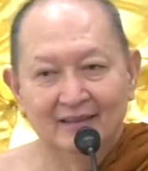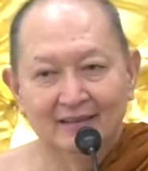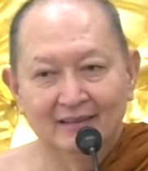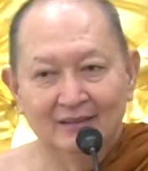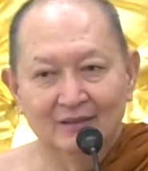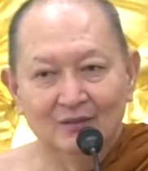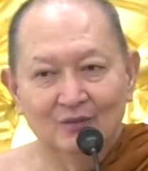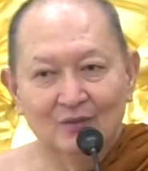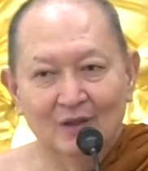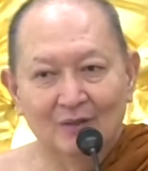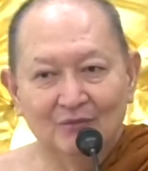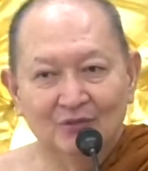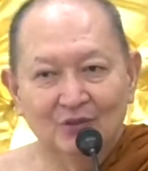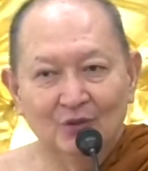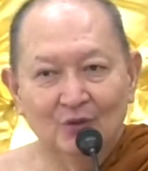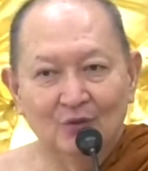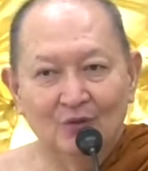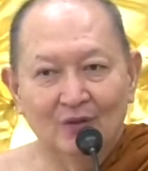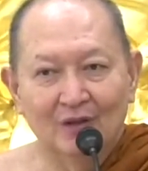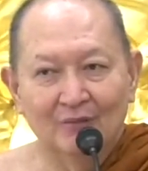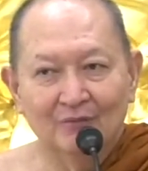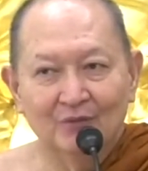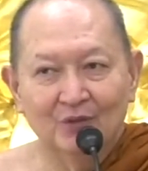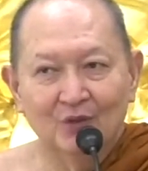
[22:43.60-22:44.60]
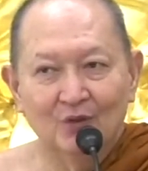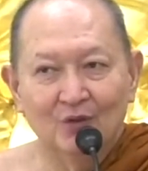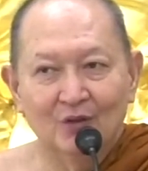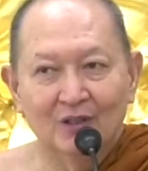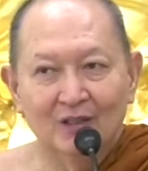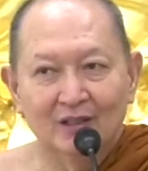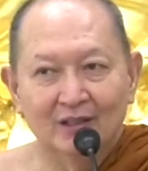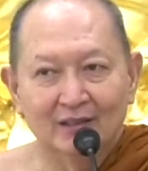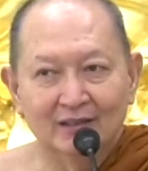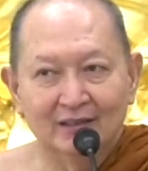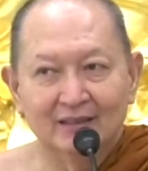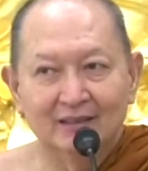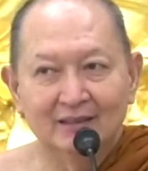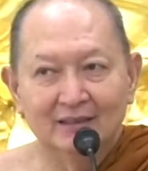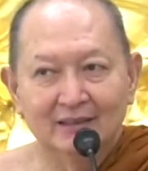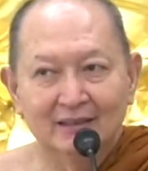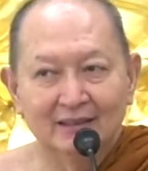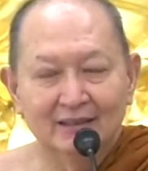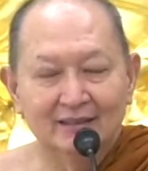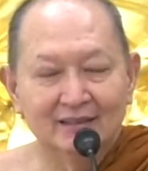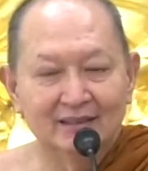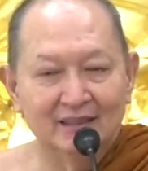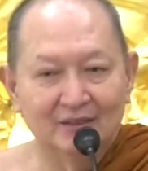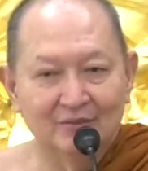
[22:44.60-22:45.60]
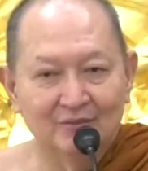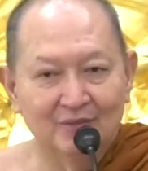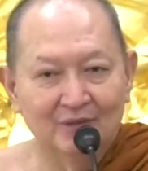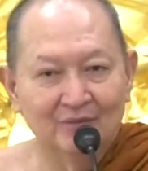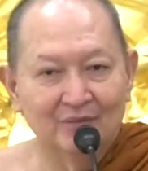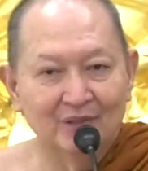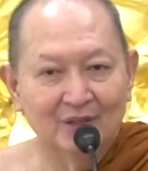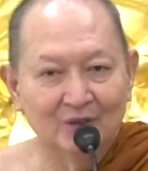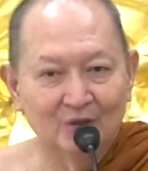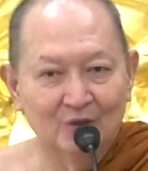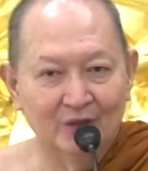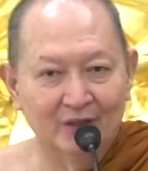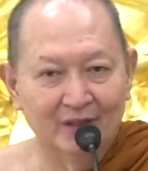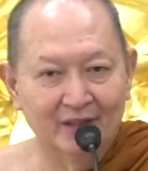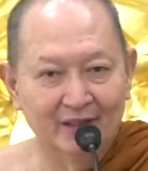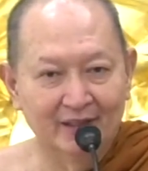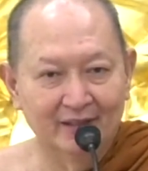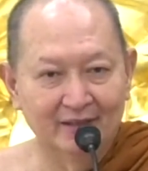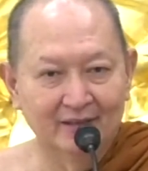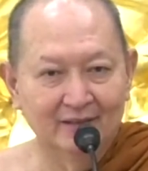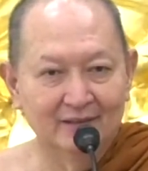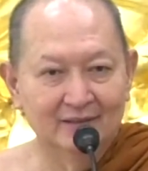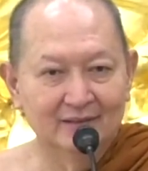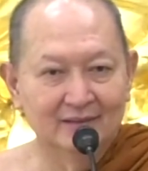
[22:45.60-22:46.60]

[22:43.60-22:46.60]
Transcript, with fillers: หรือความสุขความทุกข์เกิดขึ้นจิตมันเป็นคนเห็น